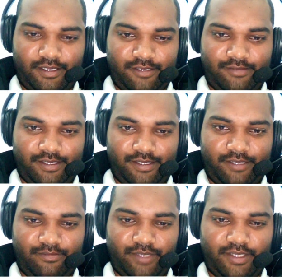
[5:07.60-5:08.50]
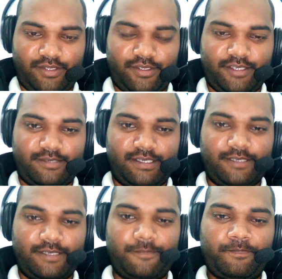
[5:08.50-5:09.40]
लेवल कंप्लीट है ये
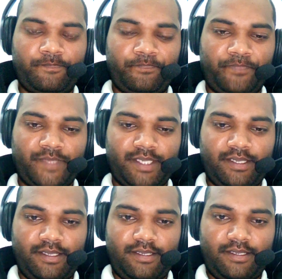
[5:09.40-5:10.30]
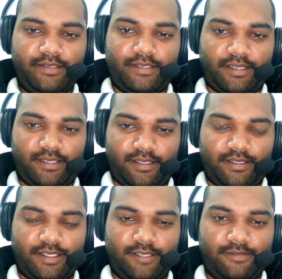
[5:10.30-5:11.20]
भैया चला
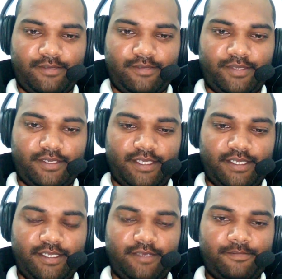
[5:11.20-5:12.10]
अगला लेवल फिर खेलिए